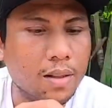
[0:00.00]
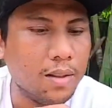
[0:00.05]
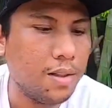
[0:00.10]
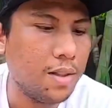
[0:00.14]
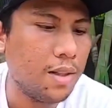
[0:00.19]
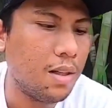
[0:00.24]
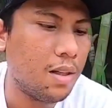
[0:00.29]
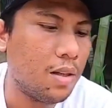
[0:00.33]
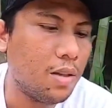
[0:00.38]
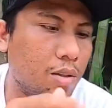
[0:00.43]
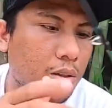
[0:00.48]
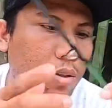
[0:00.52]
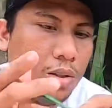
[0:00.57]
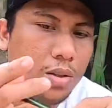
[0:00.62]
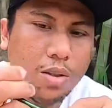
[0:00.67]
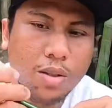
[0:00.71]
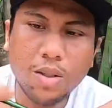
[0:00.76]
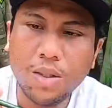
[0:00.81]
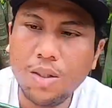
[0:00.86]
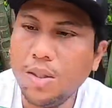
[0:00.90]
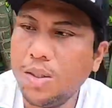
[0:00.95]

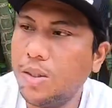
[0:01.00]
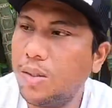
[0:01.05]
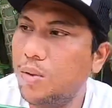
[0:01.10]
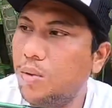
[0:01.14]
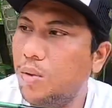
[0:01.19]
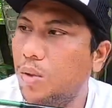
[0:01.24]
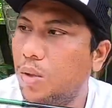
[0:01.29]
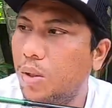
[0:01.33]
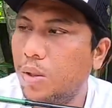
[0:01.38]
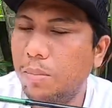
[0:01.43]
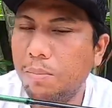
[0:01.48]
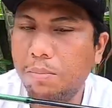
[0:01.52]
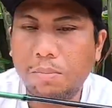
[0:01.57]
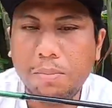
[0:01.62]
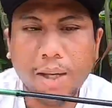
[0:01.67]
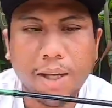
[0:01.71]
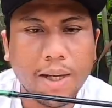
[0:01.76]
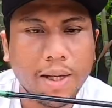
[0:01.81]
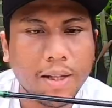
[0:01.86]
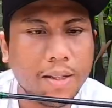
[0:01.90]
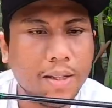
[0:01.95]
terus untuk
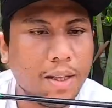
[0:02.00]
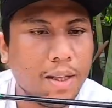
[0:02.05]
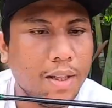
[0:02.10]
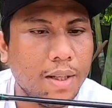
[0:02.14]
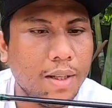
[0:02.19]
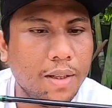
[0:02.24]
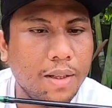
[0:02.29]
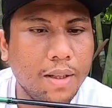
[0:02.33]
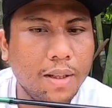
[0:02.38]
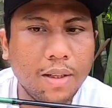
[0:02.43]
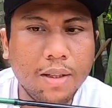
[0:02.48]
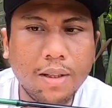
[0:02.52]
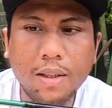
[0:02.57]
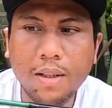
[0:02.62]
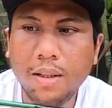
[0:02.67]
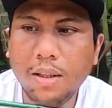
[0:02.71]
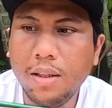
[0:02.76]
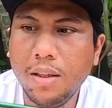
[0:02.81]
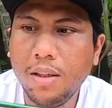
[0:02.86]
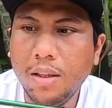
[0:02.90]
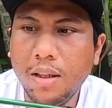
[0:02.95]
blanknya
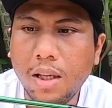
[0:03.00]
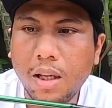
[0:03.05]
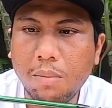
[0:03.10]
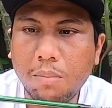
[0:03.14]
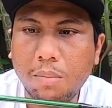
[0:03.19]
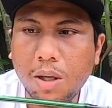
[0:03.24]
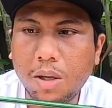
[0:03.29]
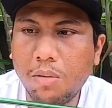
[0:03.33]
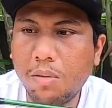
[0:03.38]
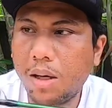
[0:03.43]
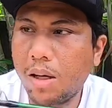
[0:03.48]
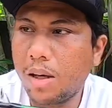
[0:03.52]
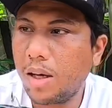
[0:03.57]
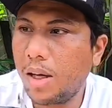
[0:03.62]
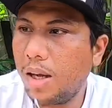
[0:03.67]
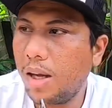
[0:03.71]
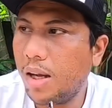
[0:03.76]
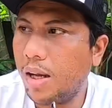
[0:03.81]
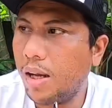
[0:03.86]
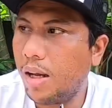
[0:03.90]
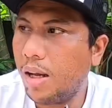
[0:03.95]
ini dia
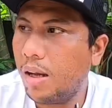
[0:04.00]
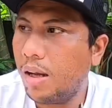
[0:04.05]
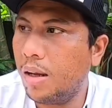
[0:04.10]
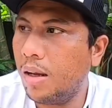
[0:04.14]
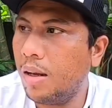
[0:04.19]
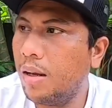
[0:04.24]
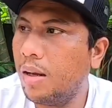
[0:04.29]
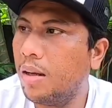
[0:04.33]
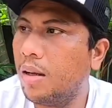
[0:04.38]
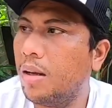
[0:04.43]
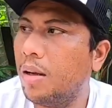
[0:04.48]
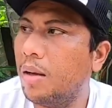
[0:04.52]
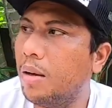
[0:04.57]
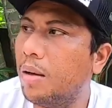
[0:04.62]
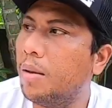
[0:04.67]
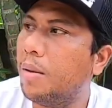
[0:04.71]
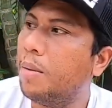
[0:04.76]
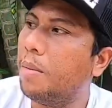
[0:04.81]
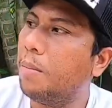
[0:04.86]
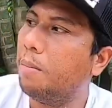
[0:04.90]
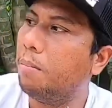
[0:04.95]
berwarna
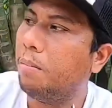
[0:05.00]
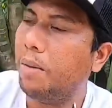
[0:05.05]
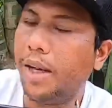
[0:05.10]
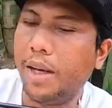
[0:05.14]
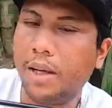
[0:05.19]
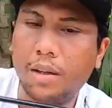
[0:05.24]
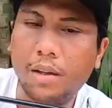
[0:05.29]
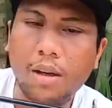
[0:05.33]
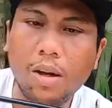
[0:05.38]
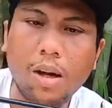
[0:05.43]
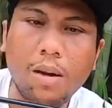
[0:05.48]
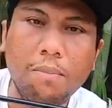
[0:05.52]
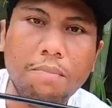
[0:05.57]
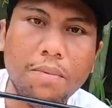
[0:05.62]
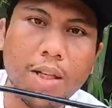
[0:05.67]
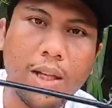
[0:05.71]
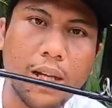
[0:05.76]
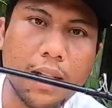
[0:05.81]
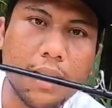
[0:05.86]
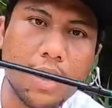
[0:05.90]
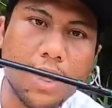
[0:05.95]
black dot
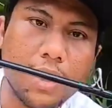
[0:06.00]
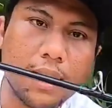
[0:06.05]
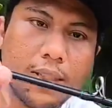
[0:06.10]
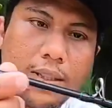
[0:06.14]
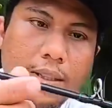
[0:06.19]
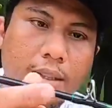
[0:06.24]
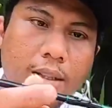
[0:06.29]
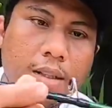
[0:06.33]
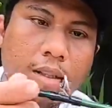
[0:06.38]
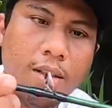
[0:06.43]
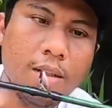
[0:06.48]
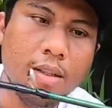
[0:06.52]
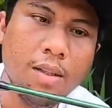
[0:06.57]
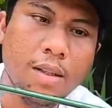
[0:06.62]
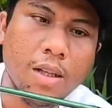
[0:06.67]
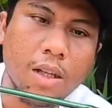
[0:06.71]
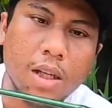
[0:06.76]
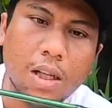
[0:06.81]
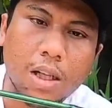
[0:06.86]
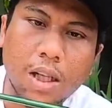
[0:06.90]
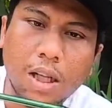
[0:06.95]
di atasnya
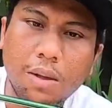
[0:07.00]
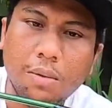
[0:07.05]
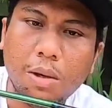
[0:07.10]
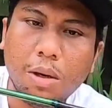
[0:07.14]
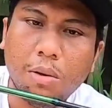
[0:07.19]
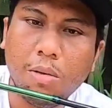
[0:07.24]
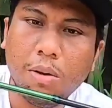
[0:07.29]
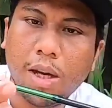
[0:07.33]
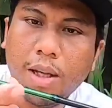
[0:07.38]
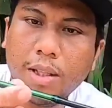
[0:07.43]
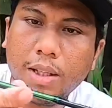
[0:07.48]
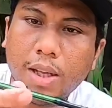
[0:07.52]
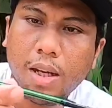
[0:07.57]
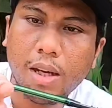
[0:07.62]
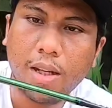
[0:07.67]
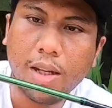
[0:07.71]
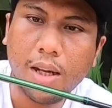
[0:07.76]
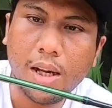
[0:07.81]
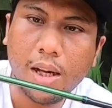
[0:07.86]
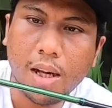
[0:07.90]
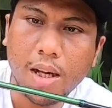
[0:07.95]
di
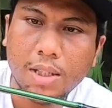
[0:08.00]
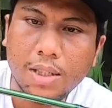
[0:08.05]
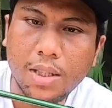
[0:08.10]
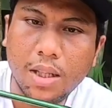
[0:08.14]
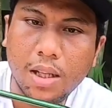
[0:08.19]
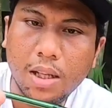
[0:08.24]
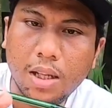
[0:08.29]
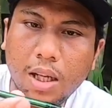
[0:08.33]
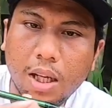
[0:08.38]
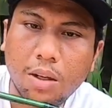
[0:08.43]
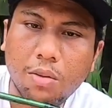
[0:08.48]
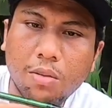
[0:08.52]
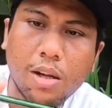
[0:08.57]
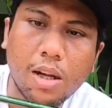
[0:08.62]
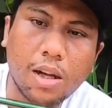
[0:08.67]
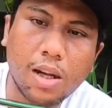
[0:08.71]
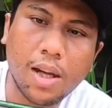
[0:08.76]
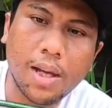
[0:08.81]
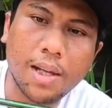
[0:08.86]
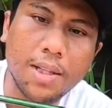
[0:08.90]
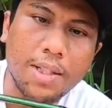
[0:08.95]
bawahnya ada sedikit
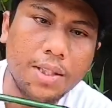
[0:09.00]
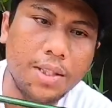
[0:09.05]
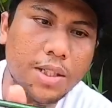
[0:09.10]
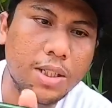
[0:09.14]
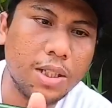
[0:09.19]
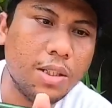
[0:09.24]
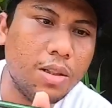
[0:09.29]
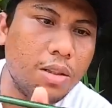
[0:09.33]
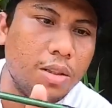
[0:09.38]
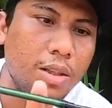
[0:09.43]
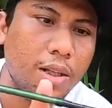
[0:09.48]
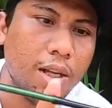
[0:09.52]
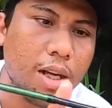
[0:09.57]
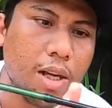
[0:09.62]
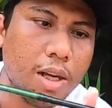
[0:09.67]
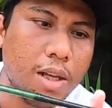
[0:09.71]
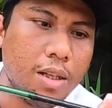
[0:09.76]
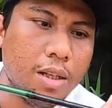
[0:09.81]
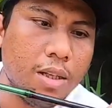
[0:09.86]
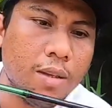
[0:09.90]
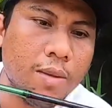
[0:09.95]
warna hijau
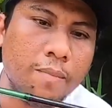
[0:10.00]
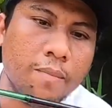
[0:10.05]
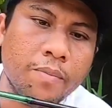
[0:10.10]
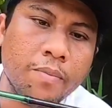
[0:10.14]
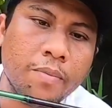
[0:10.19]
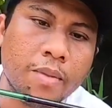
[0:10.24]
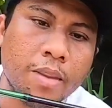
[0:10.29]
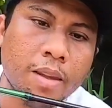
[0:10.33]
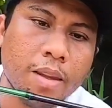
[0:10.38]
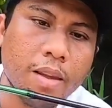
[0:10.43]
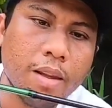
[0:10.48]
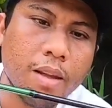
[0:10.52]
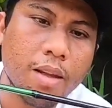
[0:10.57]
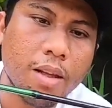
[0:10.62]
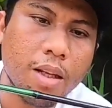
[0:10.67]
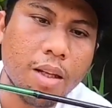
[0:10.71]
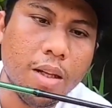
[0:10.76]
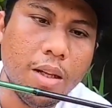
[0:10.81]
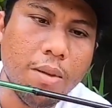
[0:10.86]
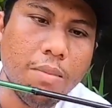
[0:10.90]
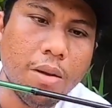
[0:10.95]
dan
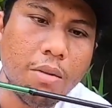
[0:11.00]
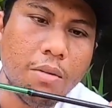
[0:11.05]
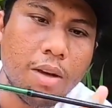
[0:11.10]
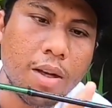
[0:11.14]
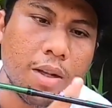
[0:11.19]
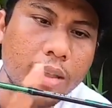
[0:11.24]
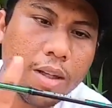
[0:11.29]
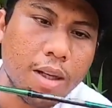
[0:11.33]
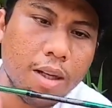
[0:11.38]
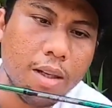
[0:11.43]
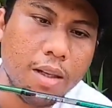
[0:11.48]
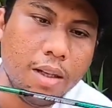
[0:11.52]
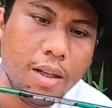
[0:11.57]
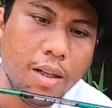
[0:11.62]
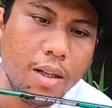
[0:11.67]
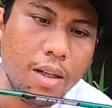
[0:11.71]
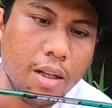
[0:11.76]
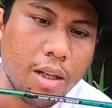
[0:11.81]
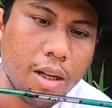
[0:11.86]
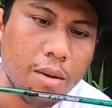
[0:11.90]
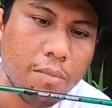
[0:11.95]
di bawahnya ini dia